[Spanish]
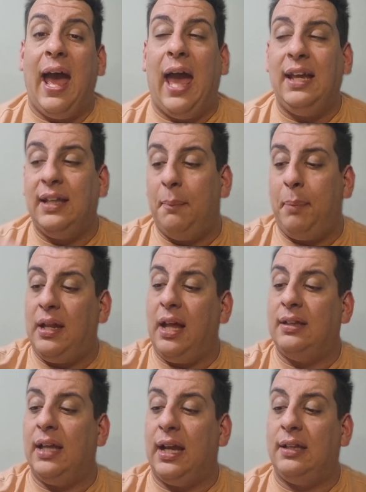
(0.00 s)
e
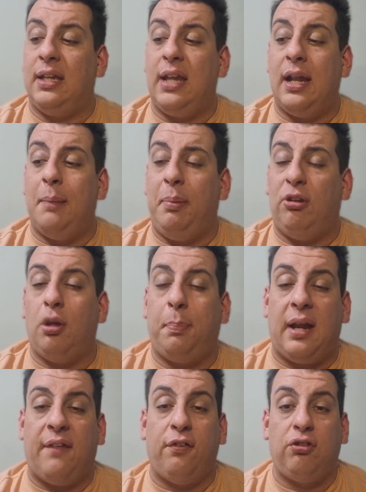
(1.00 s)
Independiente, que tenía el piso
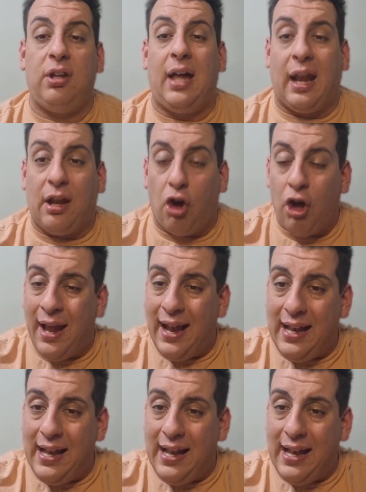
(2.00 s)
para fusilarlo,